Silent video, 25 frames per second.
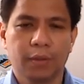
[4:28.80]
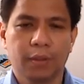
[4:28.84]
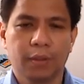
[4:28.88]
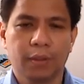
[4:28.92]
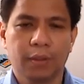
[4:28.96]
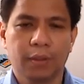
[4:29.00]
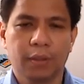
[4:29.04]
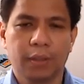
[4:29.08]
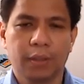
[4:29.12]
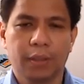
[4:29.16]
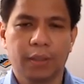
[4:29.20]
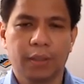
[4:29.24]

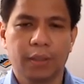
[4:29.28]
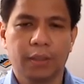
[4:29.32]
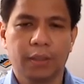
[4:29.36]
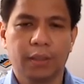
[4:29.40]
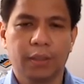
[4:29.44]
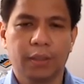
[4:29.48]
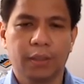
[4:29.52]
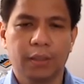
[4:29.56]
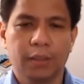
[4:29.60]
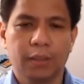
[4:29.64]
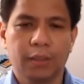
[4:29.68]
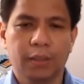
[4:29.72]
And then
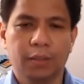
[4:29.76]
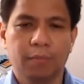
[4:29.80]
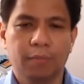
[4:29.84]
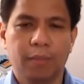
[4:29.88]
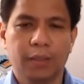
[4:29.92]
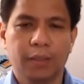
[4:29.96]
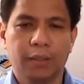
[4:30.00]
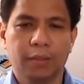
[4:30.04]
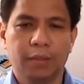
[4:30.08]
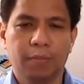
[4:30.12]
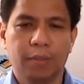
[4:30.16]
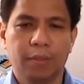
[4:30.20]

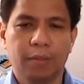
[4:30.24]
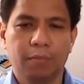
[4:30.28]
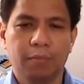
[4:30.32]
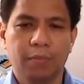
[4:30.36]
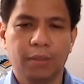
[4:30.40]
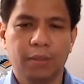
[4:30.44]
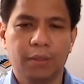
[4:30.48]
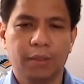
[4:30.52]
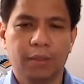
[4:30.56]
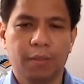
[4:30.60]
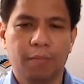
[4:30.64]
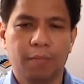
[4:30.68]
divided by
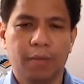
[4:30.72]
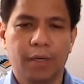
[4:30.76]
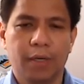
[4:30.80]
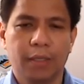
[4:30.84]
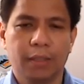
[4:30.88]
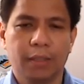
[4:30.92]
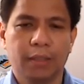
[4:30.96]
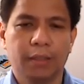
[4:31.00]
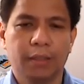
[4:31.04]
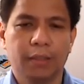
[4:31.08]
b sub i.